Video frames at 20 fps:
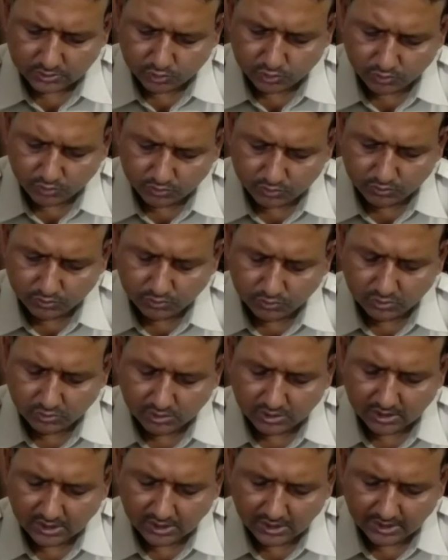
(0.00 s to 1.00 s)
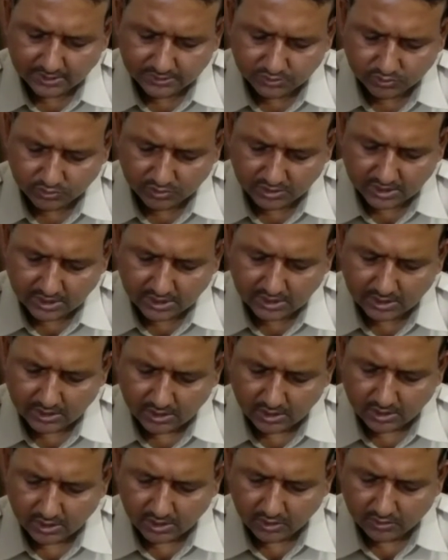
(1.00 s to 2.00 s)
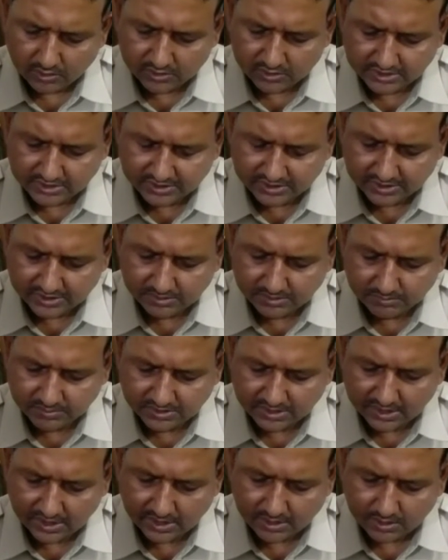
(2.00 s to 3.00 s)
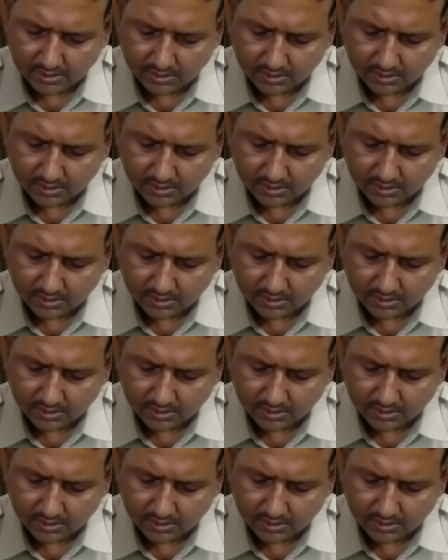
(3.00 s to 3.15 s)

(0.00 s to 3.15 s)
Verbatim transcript: छोटू कल्हा जोरका और रसीद मियाँ